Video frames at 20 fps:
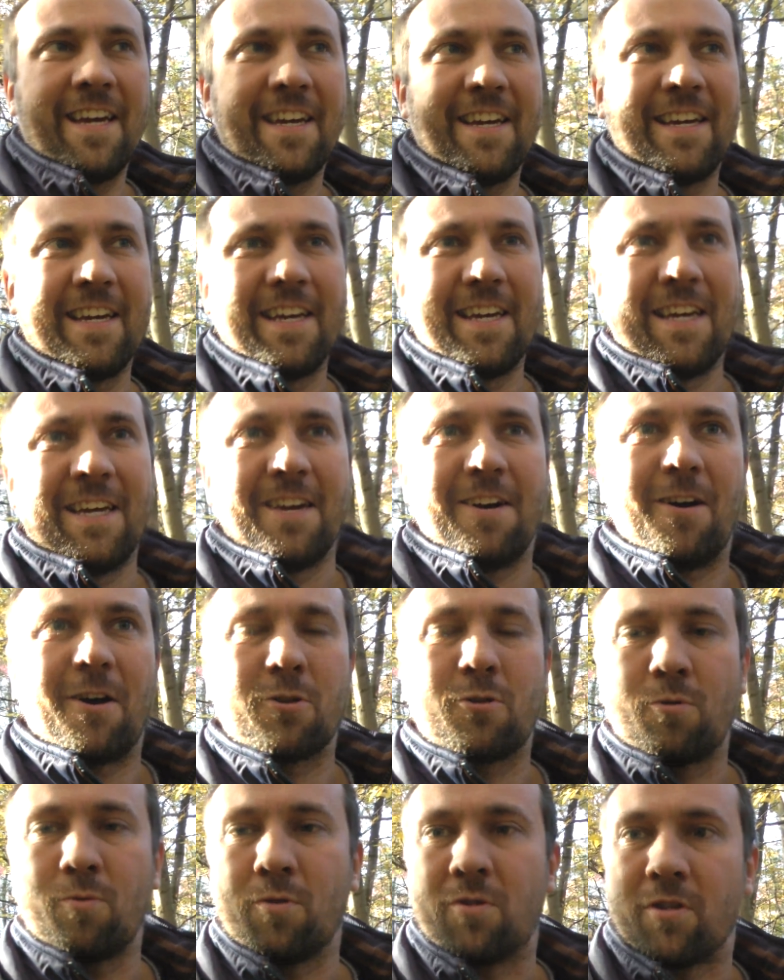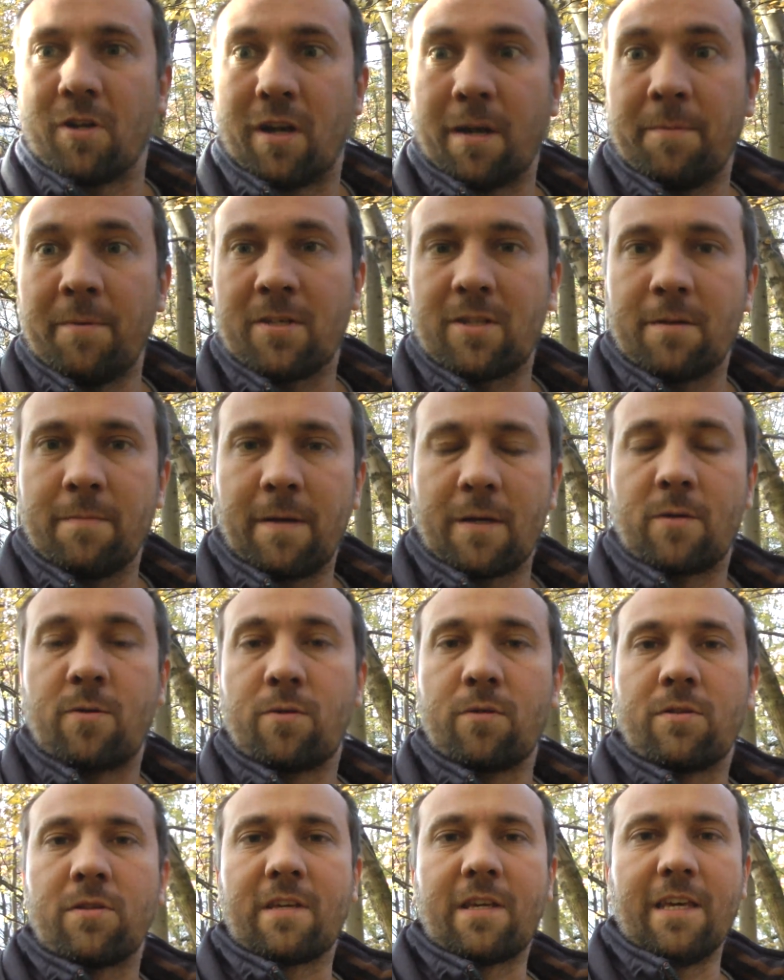E, otóż robię sobie
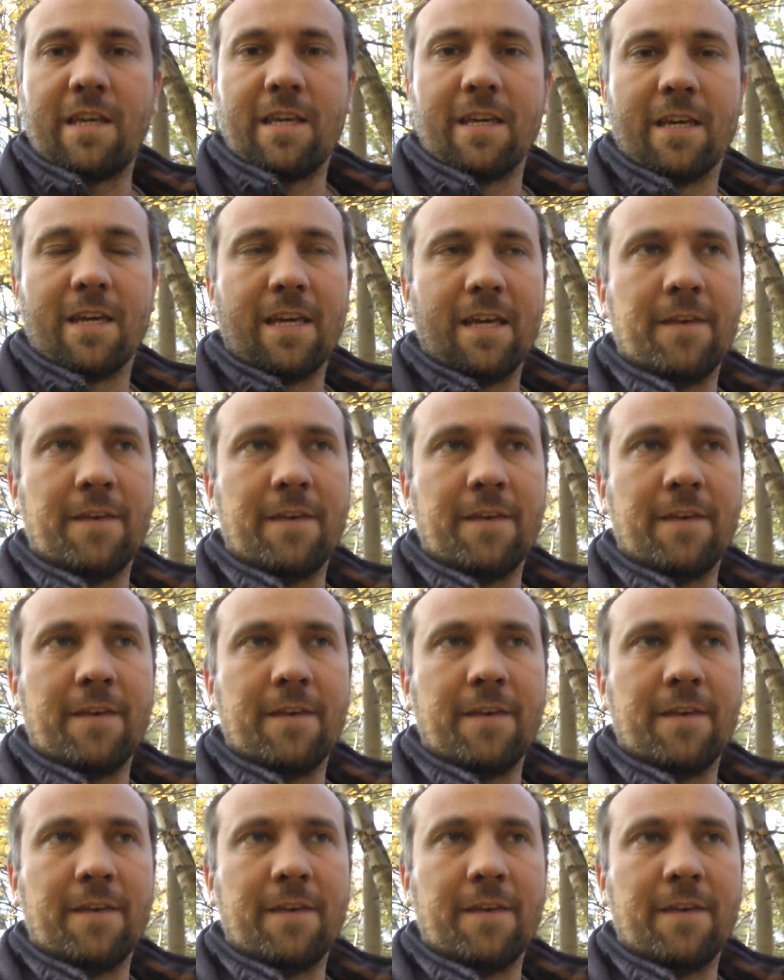krótki